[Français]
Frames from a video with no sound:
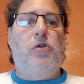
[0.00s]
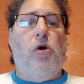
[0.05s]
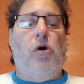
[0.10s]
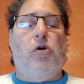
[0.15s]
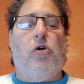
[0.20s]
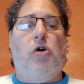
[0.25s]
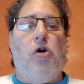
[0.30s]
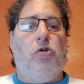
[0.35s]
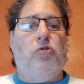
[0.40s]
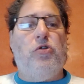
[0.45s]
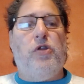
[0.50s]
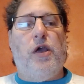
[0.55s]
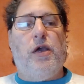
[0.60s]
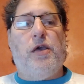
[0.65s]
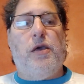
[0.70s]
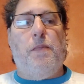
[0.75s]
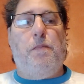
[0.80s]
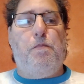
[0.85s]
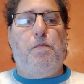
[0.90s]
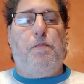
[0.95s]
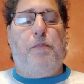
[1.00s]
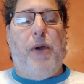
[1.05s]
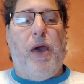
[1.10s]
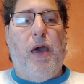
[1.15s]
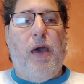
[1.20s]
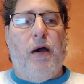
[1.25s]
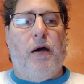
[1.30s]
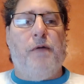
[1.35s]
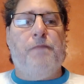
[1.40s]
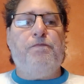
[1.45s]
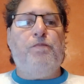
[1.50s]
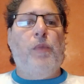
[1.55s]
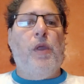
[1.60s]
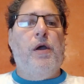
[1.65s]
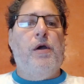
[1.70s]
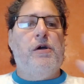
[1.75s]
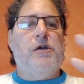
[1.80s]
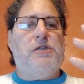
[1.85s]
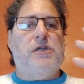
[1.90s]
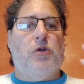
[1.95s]
Non, quand une équipe perd,
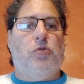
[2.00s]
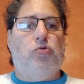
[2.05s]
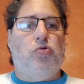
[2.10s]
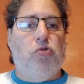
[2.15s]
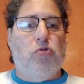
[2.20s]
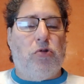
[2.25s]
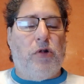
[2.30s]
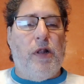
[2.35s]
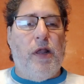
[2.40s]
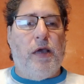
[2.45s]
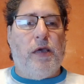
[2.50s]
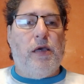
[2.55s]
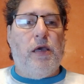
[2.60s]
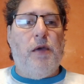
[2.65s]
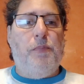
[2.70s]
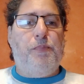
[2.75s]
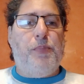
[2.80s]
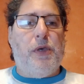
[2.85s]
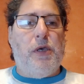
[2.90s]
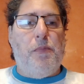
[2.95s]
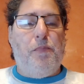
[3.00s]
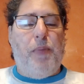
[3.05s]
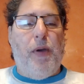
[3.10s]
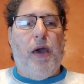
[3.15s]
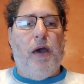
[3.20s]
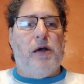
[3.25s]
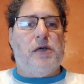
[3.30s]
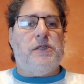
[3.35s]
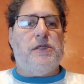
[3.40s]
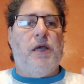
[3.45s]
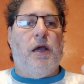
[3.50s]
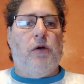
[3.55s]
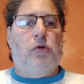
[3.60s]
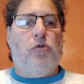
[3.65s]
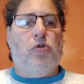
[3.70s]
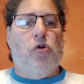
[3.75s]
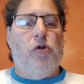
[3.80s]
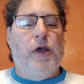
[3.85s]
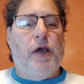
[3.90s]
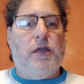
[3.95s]
c'est toute l'équipe qui perd, c'est un
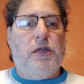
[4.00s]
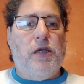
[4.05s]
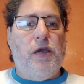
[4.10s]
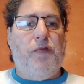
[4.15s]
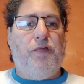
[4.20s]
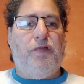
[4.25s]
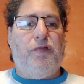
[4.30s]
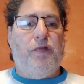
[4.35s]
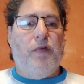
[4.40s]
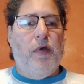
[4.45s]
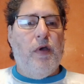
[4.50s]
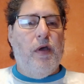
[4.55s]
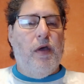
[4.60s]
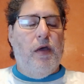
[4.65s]
collectif.